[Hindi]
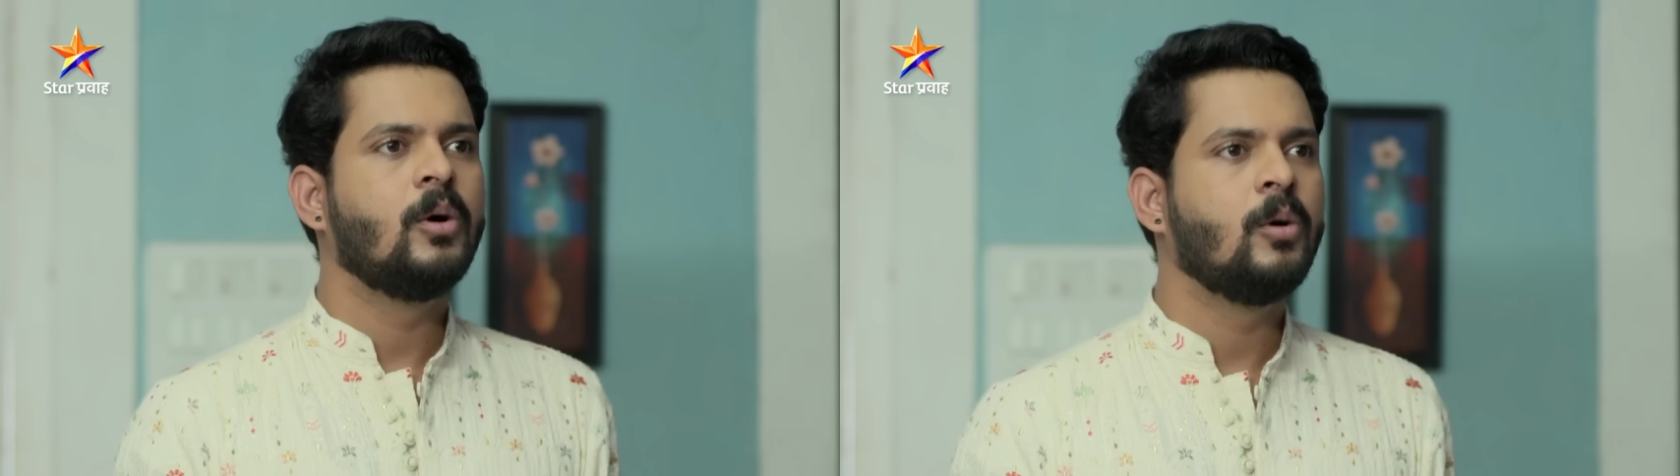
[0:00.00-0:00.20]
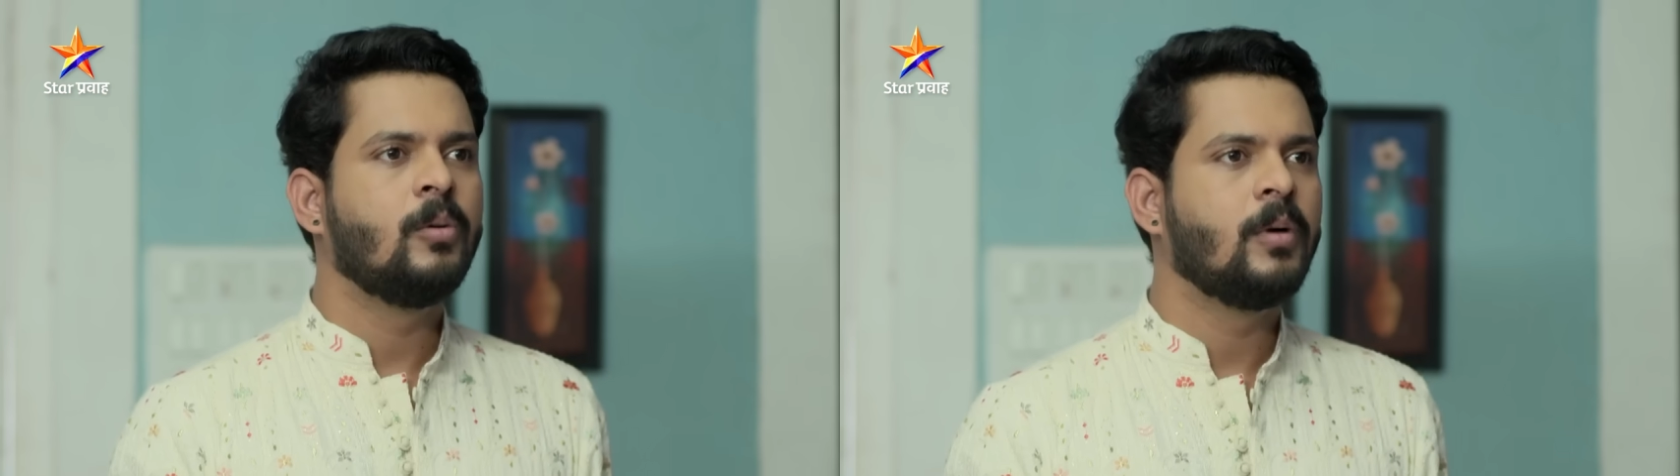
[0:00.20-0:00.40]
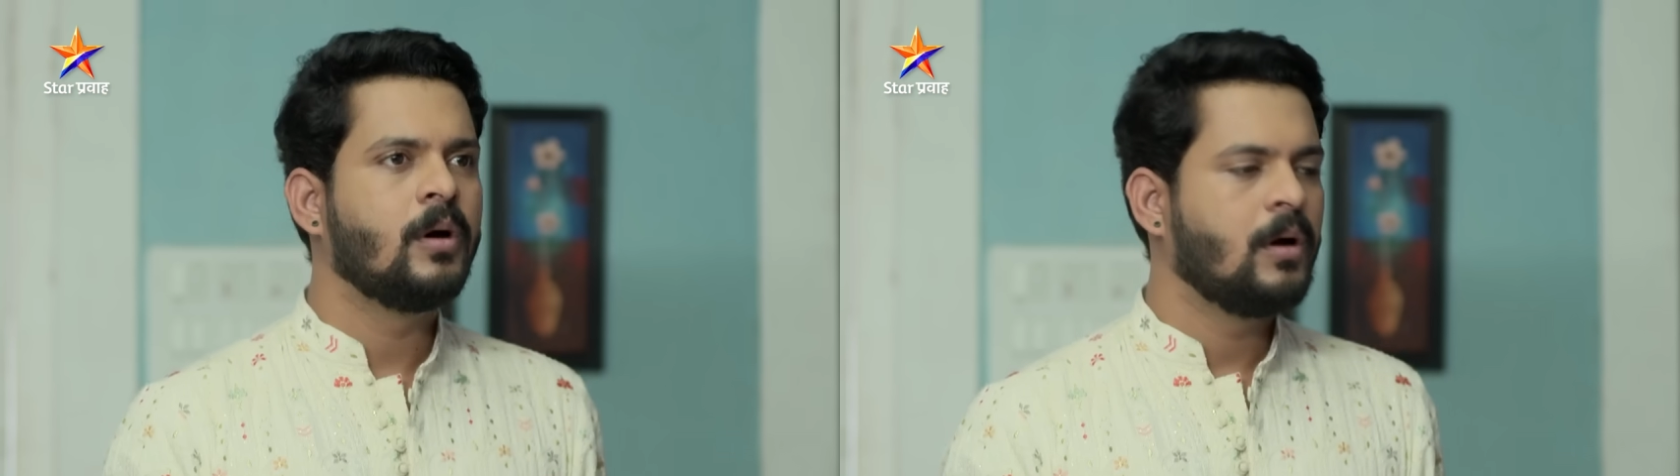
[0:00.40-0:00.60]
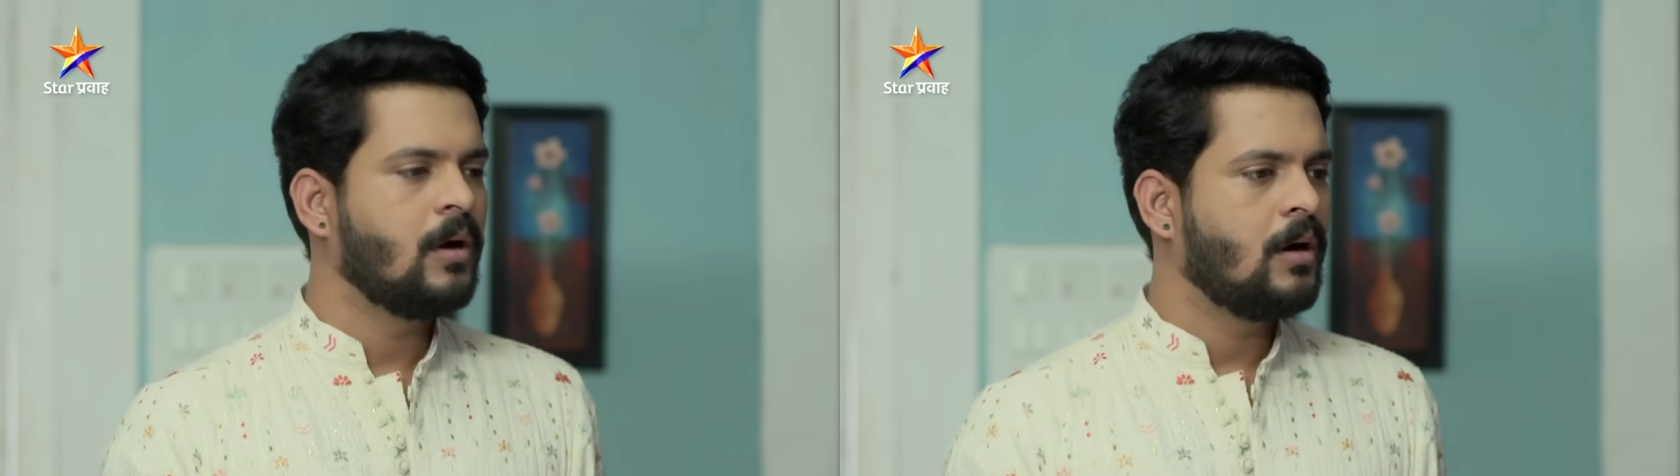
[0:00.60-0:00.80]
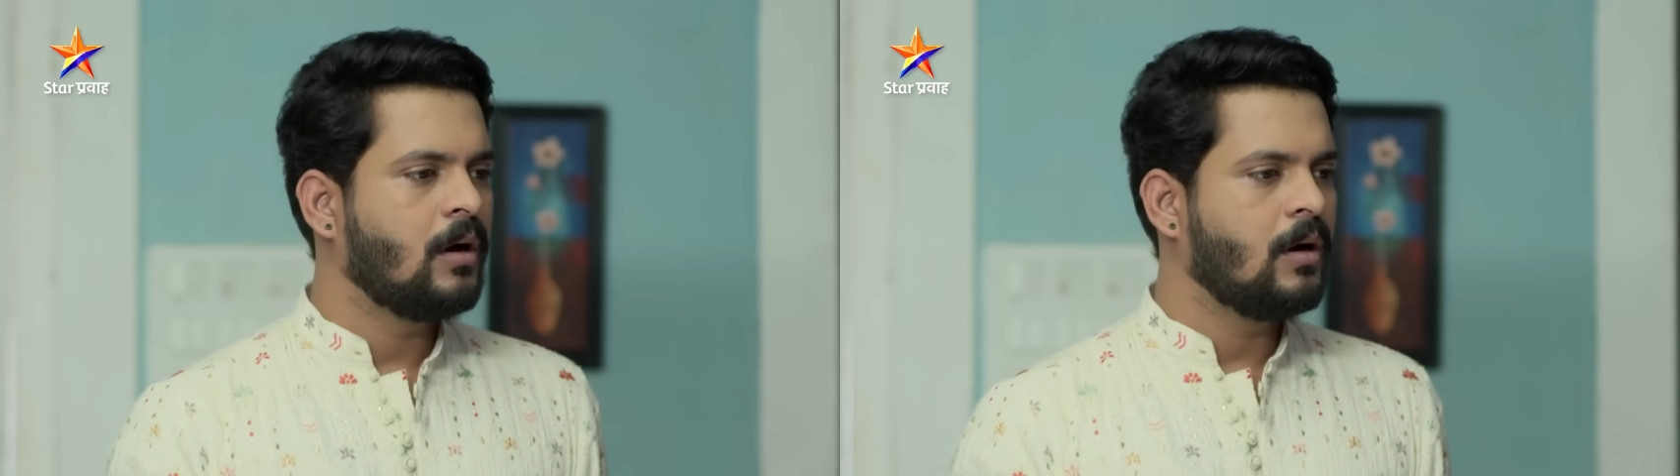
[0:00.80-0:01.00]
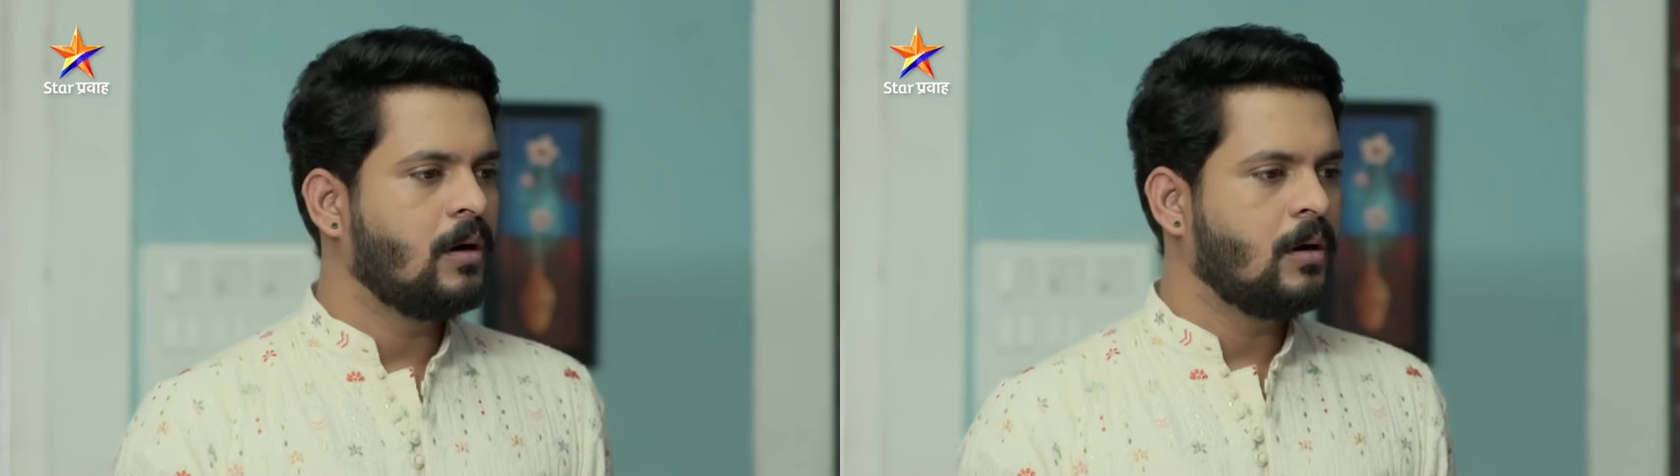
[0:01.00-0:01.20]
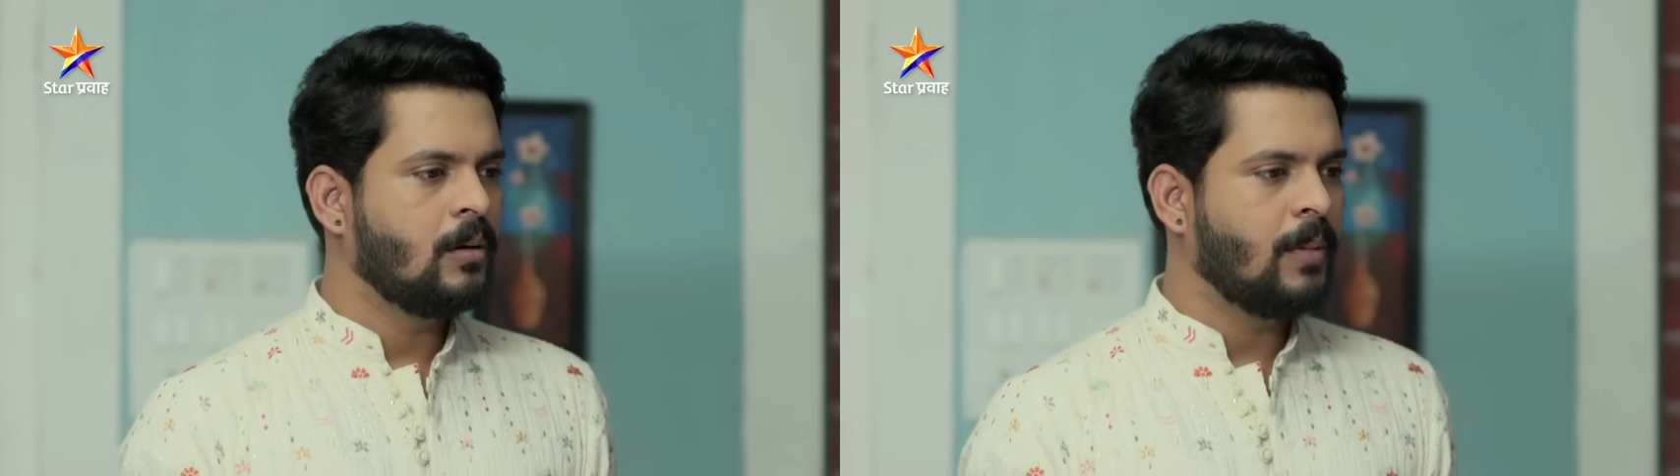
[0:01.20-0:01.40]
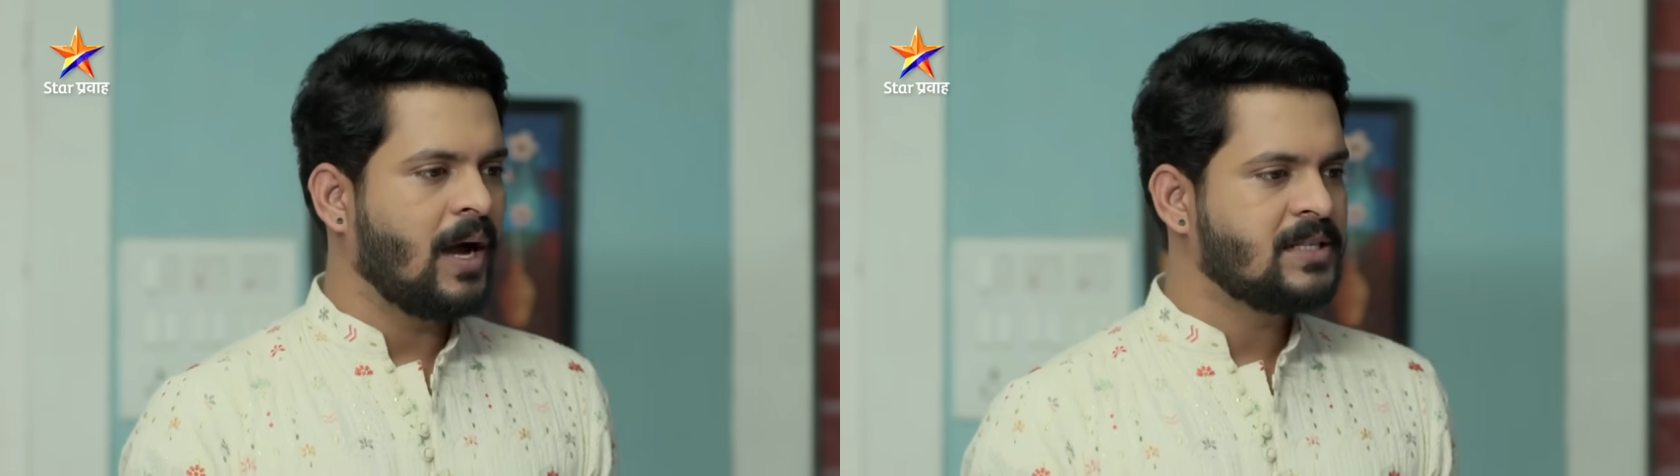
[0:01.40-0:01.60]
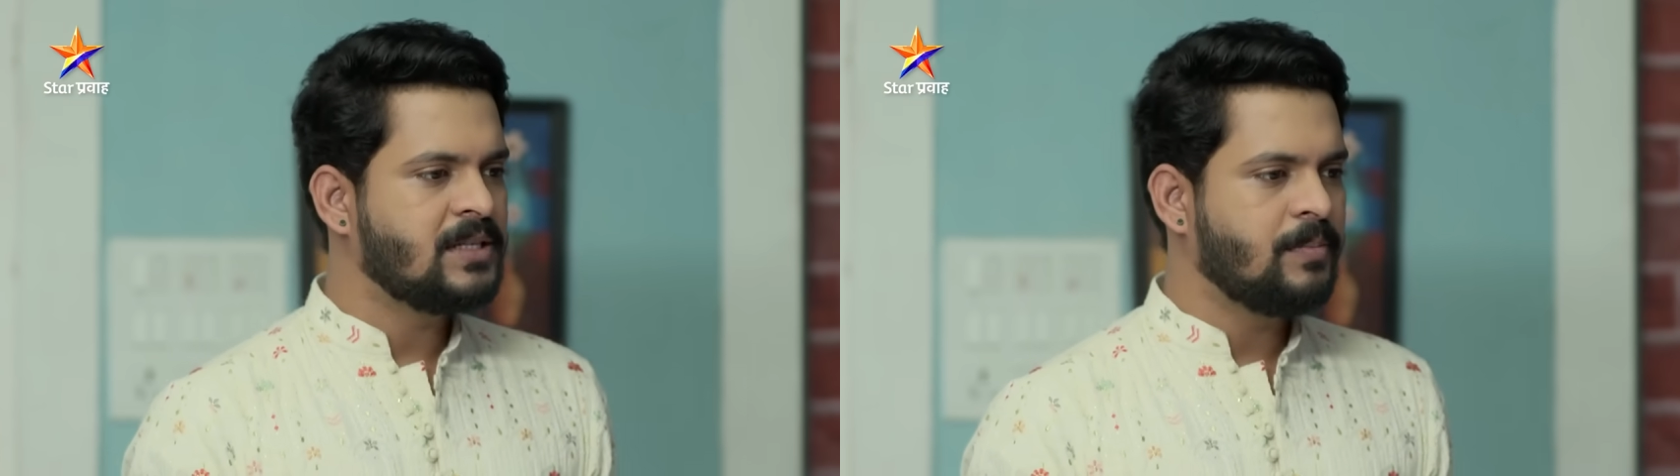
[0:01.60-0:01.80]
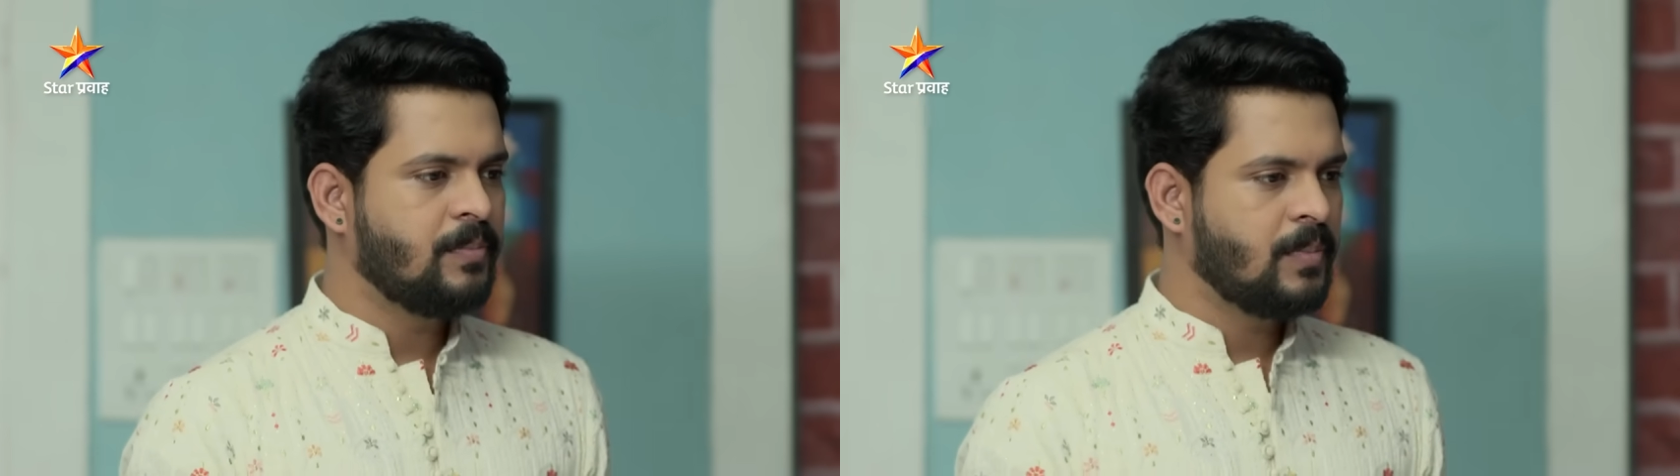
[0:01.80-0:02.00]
हो आजी